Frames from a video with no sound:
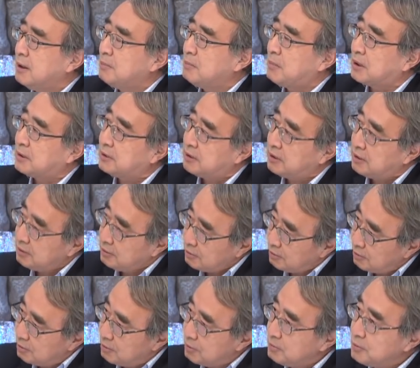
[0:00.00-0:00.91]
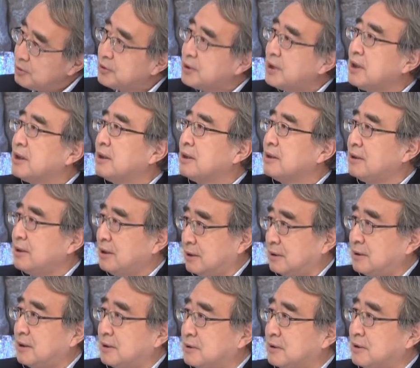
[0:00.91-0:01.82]
まあ、銀行も大変だっ
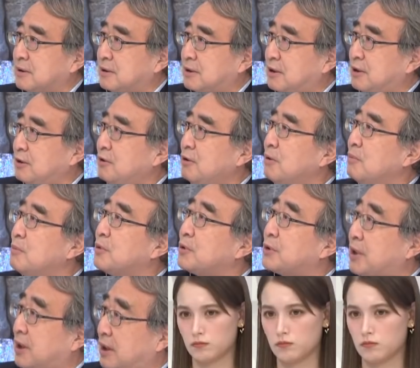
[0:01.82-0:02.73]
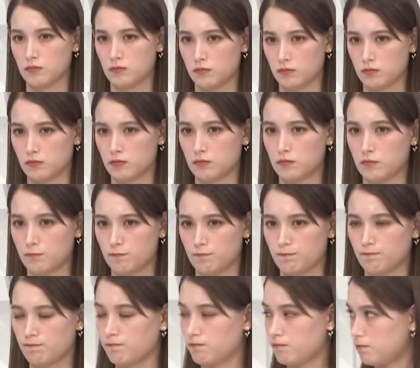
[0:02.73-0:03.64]
たし企業も大変だった
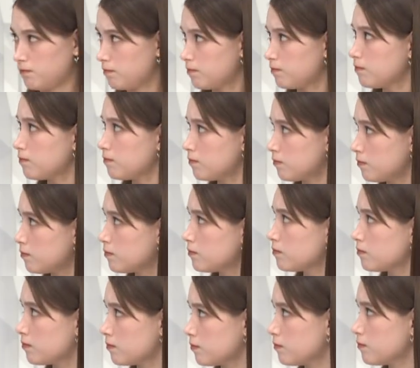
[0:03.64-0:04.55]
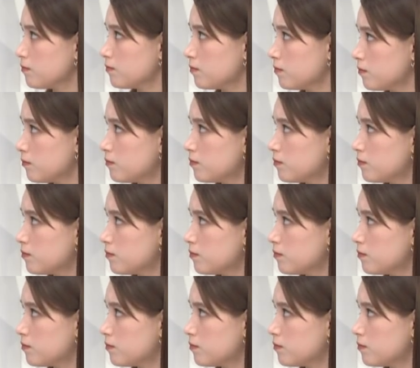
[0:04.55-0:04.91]
という状況だったんですね。